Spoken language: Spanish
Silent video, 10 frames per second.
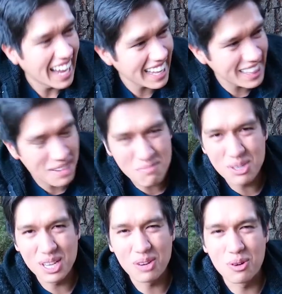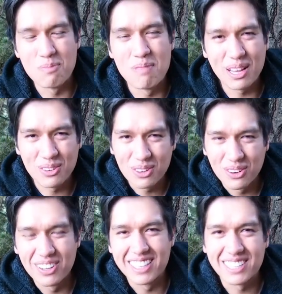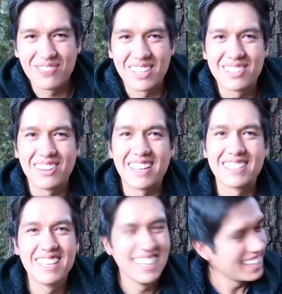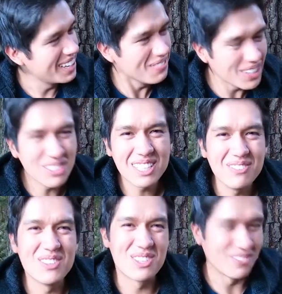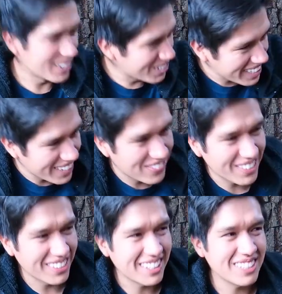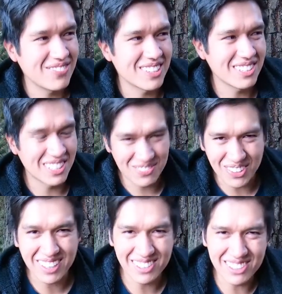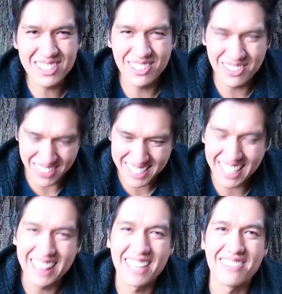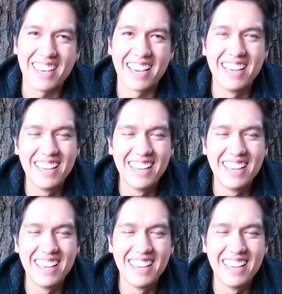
anda muy ocupado con otras personas. Me gusta mucho, mejor que apoye a otras personas porque yo estoy bastante bien.